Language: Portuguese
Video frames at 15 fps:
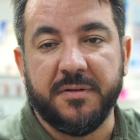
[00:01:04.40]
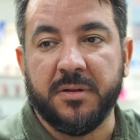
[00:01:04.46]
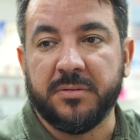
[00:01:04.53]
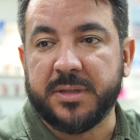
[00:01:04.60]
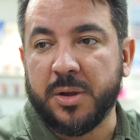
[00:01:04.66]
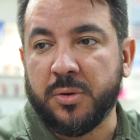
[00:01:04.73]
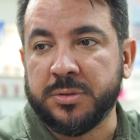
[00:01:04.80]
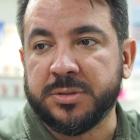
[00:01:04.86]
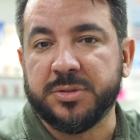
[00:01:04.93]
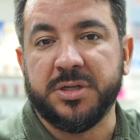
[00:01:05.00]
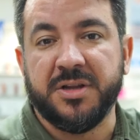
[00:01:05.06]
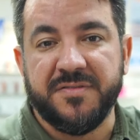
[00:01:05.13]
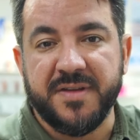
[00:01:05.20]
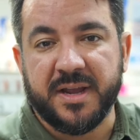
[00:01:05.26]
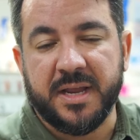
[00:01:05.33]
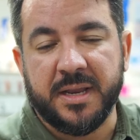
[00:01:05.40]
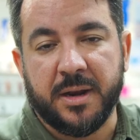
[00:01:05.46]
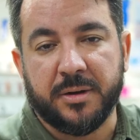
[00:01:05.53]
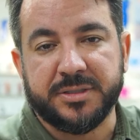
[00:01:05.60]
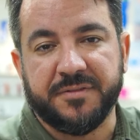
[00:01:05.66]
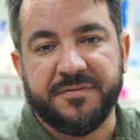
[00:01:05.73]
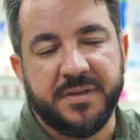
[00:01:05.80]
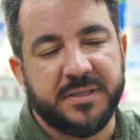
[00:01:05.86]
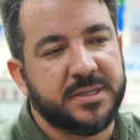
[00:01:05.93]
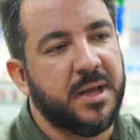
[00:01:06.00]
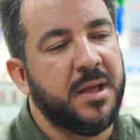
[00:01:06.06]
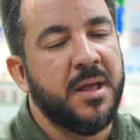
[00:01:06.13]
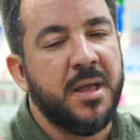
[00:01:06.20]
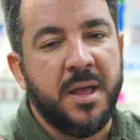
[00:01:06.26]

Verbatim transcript: e não tem condições de vir aqui na loja física.